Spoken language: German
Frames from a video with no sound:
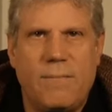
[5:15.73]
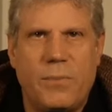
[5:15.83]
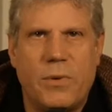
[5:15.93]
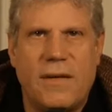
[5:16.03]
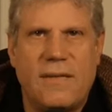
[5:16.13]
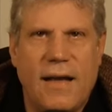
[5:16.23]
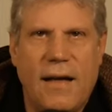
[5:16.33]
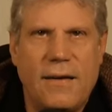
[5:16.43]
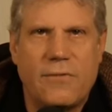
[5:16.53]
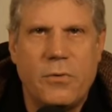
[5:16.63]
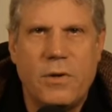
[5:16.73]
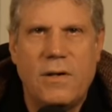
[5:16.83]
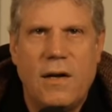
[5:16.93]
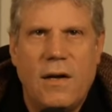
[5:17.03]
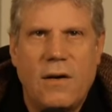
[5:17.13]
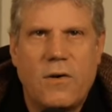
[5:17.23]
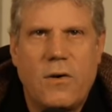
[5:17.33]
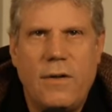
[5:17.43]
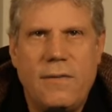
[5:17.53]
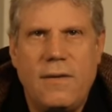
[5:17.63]
Potenzial dafür
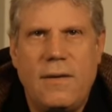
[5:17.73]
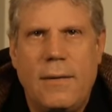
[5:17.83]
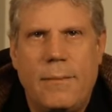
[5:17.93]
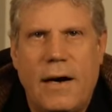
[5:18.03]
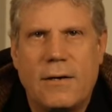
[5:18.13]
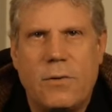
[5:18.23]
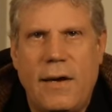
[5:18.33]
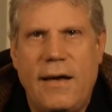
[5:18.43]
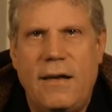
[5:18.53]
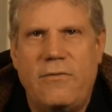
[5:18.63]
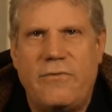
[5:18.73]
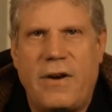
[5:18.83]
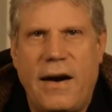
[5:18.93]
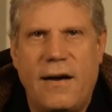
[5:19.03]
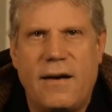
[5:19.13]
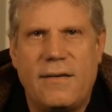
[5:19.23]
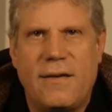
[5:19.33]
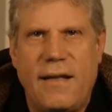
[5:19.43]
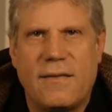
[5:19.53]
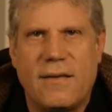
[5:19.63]
könnte im aktuellen Fire
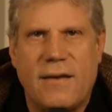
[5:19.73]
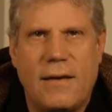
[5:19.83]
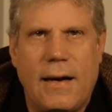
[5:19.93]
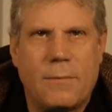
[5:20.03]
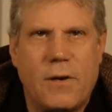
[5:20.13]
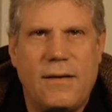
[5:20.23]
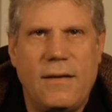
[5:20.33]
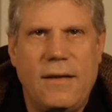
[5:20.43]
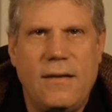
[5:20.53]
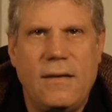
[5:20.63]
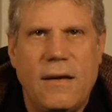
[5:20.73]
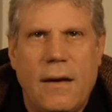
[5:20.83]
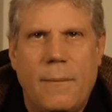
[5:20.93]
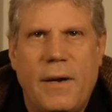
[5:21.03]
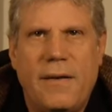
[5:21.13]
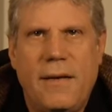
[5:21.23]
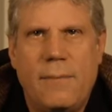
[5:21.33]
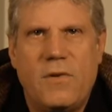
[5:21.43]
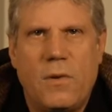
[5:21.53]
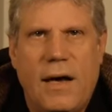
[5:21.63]
Dancer Upgrade liegen, bei
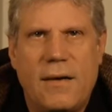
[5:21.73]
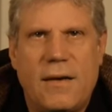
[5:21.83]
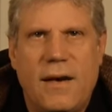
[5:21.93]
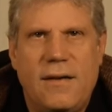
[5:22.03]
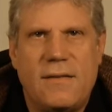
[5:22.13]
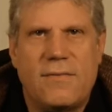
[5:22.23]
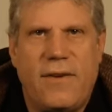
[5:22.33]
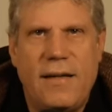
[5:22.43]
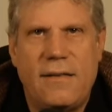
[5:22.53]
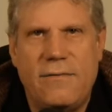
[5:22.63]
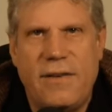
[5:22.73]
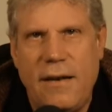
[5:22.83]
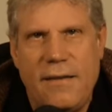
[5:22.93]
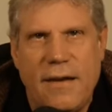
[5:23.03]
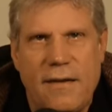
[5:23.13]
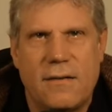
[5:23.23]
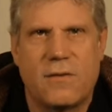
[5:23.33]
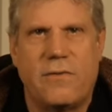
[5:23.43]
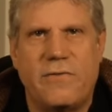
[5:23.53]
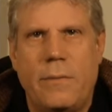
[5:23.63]
dem Solana eine zweite Validator
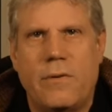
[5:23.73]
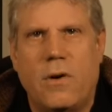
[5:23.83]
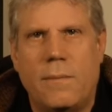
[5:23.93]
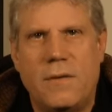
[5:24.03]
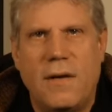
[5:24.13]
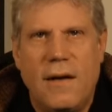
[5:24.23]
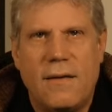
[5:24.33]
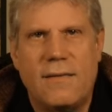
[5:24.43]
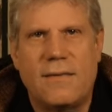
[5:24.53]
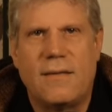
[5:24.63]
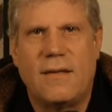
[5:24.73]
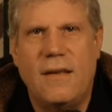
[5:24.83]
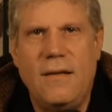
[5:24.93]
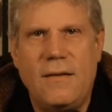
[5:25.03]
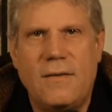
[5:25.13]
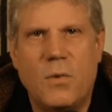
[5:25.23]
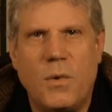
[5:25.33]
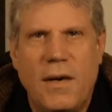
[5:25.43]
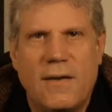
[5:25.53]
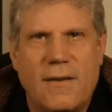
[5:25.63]
Software bekommt. Es ist tatsächlich
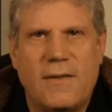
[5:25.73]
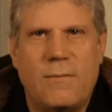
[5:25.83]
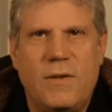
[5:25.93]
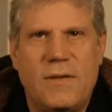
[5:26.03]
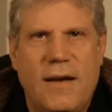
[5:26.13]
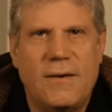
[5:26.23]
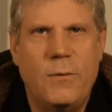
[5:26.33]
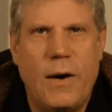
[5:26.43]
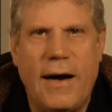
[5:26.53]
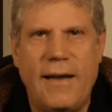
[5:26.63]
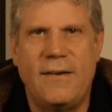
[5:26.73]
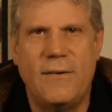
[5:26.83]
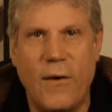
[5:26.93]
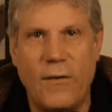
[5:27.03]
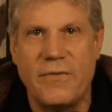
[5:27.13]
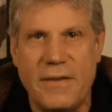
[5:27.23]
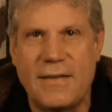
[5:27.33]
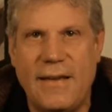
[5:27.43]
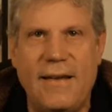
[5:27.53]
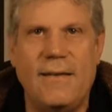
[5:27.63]
so, dass es bislang nur eine
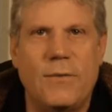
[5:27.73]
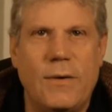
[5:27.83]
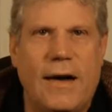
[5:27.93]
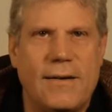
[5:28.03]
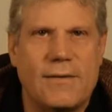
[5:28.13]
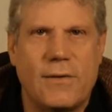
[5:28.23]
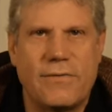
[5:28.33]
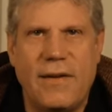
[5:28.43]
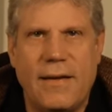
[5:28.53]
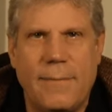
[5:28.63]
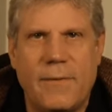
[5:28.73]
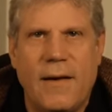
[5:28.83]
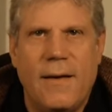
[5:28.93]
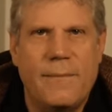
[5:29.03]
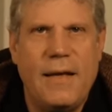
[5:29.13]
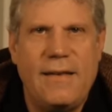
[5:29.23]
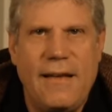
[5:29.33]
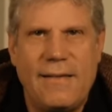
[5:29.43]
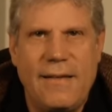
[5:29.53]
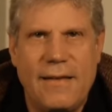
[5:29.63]
offizielle Solana Software gibt, mit
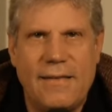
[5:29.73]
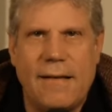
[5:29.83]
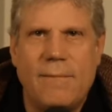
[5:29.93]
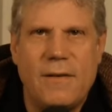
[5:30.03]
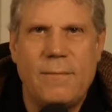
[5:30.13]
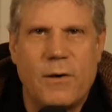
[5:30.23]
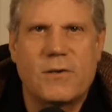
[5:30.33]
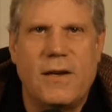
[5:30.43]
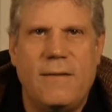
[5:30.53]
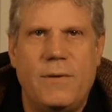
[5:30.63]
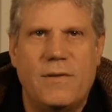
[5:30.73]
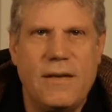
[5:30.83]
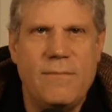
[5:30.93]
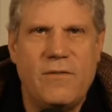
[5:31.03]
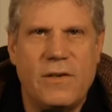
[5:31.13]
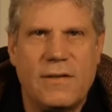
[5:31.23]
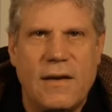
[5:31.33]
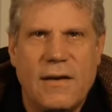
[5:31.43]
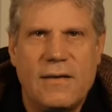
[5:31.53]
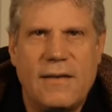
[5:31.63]
der die gesamte Blockchain betrieben wird.
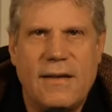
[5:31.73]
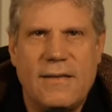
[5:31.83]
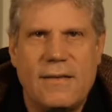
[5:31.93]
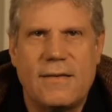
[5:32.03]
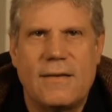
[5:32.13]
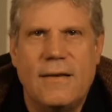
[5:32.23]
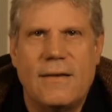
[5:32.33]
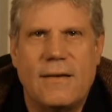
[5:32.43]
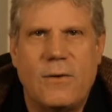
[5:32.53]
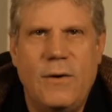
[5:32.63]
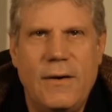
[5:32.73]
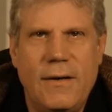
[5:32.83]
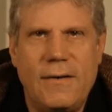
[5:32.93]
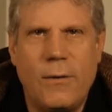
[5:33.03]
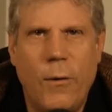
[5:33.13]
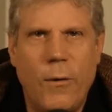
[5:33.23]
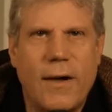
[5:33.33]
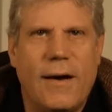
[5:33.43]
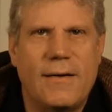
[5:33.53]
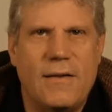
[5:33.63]
das ist natürlich
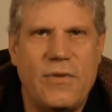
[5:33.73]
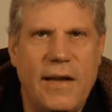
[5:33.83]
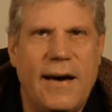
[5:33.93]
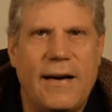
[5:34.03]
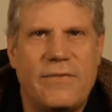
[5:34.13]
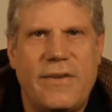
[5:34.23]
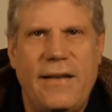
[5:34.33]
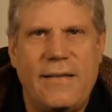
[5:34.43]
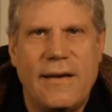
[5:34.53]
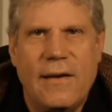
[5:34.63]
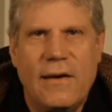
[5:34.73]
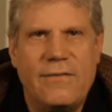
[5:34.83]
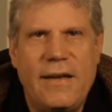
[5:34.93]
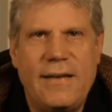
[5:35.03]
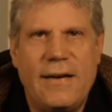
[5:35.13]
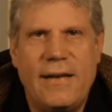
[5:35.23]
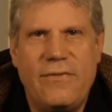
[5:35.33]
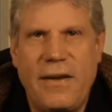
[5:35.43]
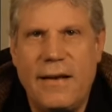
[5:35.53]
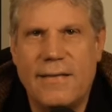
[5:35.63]
hochgradig fehleranfällig. Und wenn da ein
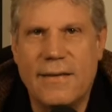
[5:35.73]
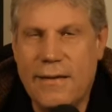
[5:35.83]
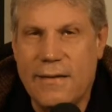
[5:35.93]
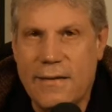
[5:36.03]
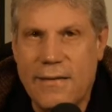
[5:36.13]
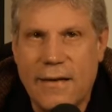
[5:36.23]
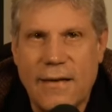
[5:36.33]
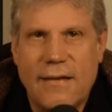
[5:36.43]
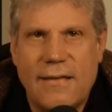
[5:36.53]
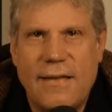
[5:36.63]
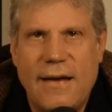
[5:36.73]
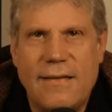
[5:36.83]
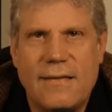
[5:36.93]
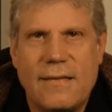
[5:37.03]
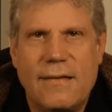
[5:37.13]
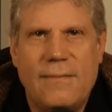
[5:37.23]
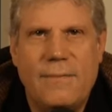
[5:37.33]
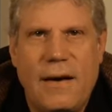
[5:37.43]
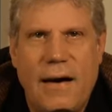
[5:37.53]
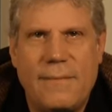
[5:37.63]
Fehler drin ist, das
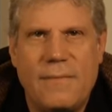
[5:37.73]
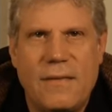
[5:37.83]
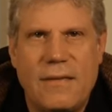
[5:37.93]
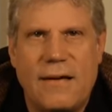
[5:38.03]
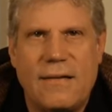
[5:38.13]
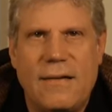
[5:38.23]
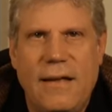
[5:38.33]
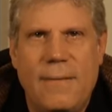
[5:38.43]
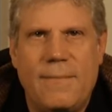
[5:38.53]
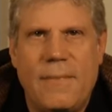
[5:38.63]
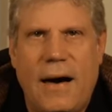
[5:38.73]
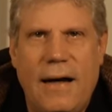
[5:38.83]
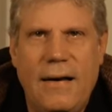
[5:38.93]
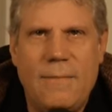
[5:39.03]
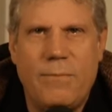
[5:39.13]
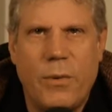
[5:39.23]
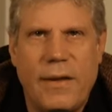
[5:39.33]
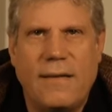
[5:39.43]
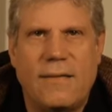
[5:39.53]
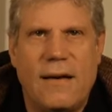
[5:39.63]
ähm, haben dann eben alle
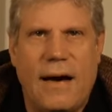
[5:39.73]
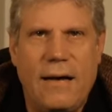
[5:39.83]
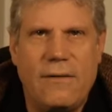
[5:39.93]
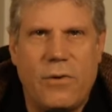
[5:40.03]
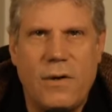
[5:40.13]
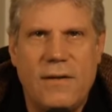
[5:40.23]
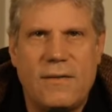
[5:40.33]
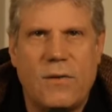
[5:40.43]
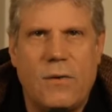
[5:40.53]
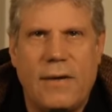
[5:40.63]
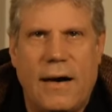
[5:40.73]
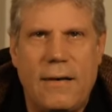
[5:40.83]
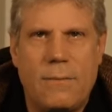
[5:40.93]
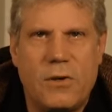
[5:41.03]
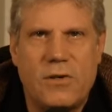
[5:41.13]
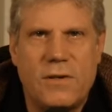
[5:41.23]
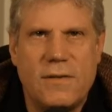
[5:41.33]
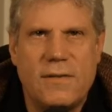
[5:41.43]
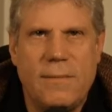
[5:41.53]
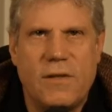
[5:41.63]
Projekte, alle Wallets und alle
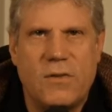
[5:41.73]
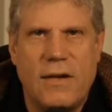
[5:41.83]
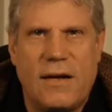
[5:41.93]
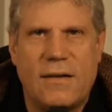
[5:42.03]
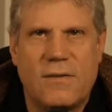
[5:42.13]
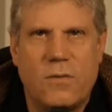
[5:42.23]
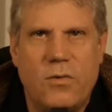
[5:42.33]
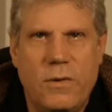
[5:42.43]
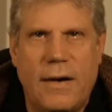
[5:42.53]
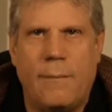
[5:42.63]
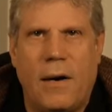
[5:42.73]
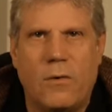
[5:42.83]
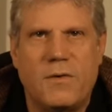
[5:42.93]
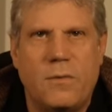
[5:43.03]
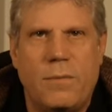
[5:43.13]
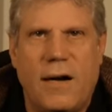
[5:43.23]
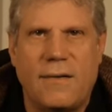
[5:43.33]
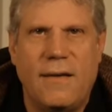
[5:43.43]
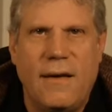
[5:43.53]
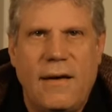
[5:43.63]
Bridges, die mit Solana zu tun haben, auszubaden.